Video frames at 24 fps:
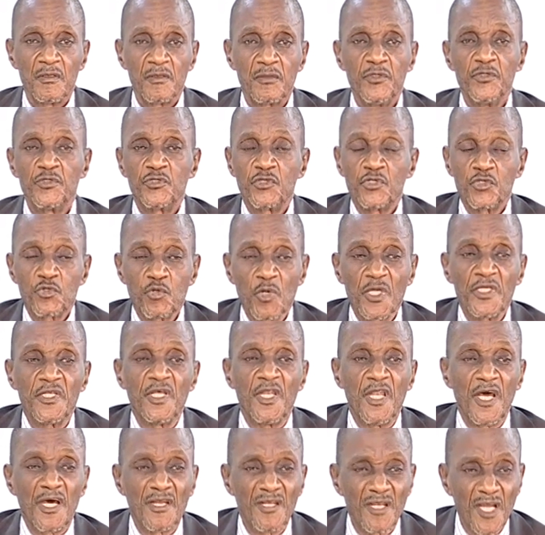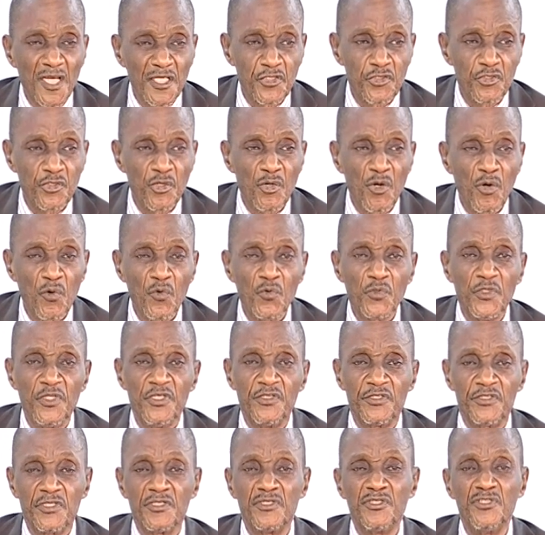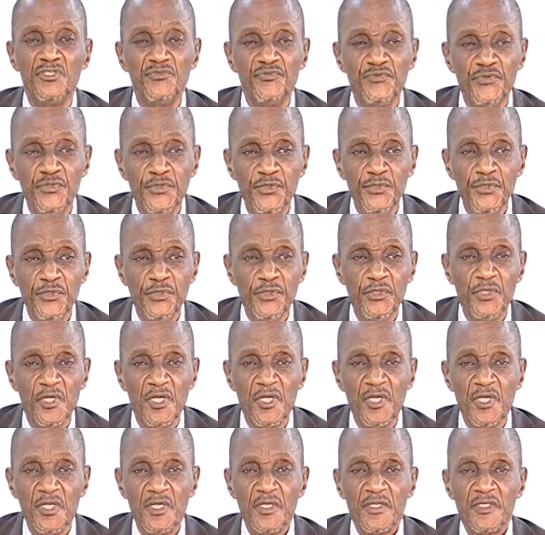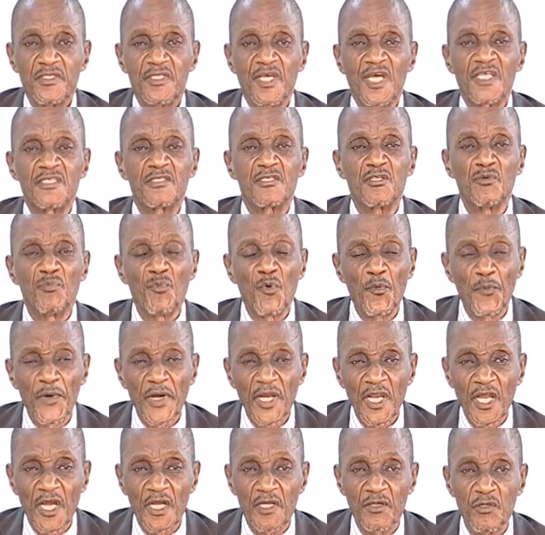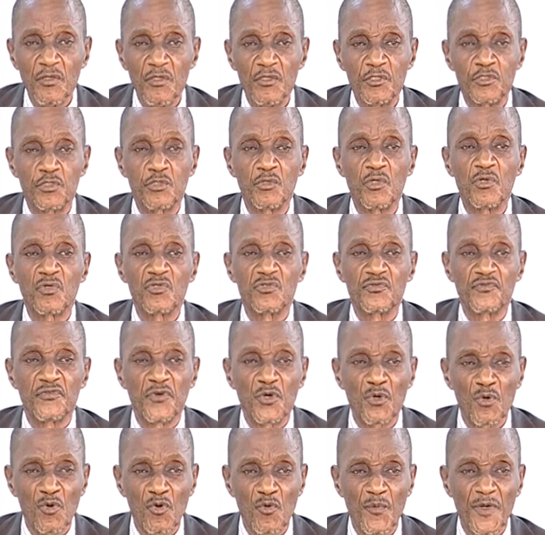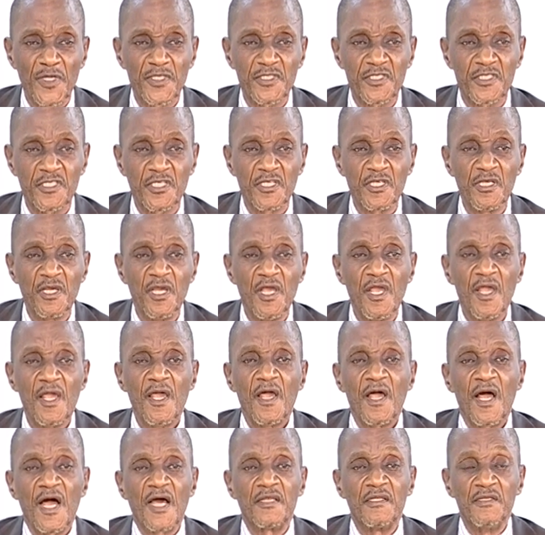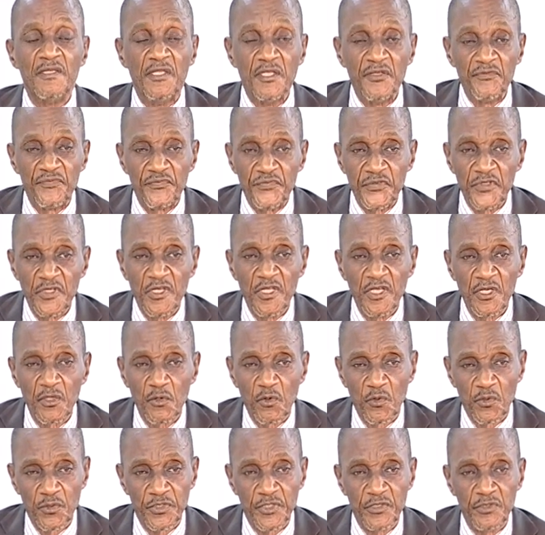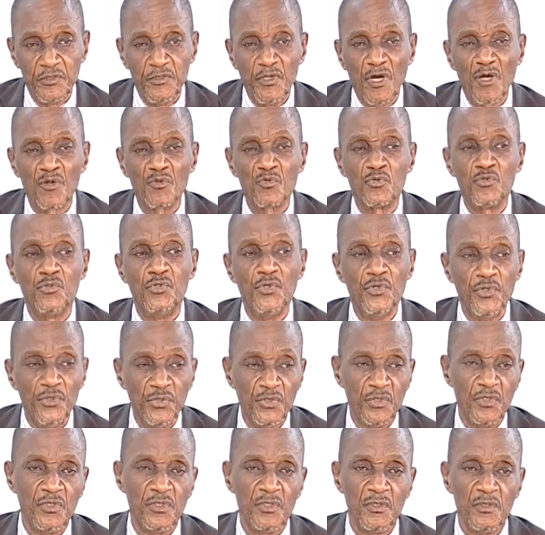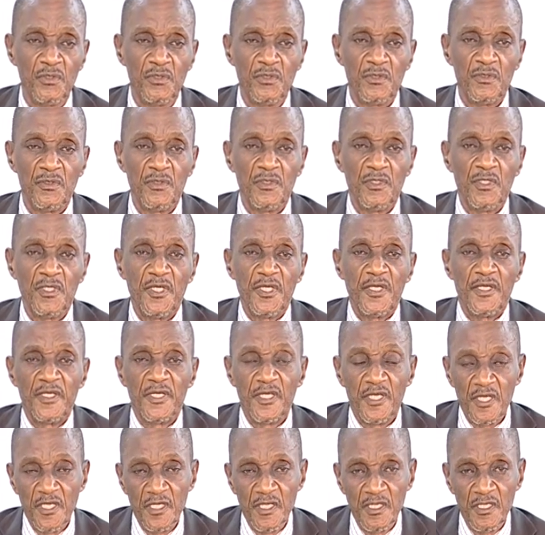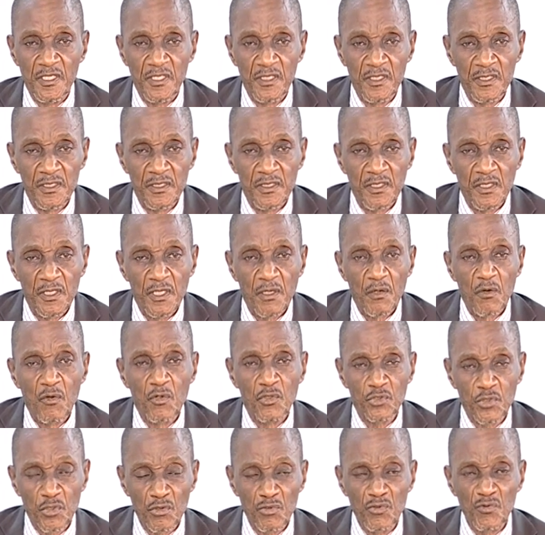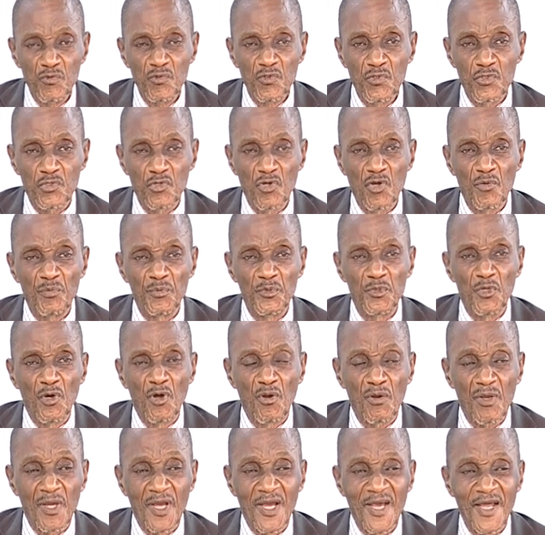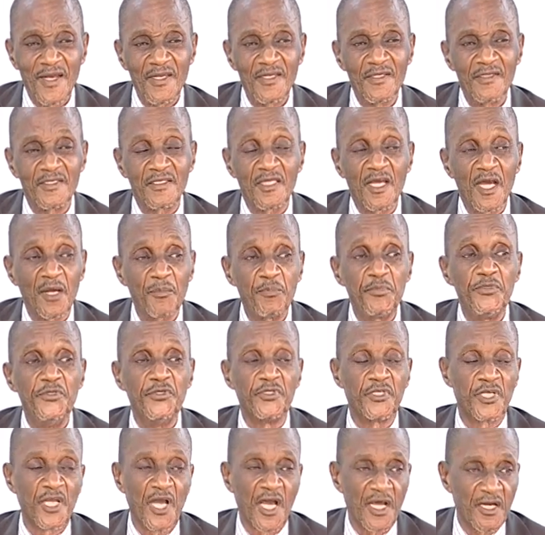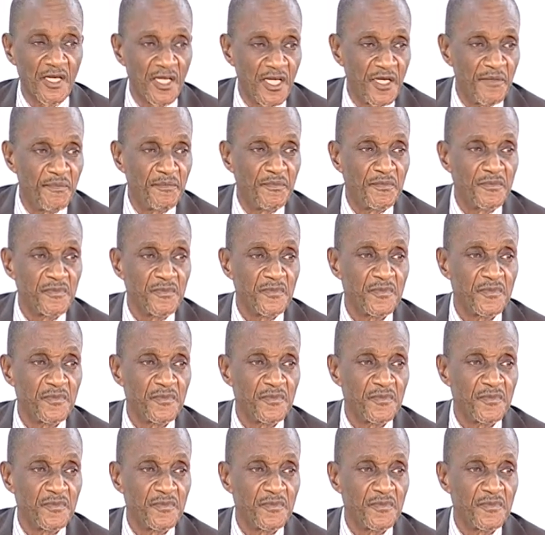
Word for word: que ce soit de la nation ou des individus. C'est à ce moment-là que les choses vont commencer à défiler au-dedans d'eux. Et aujourd'hui, nous sommes donc à l'étape du carême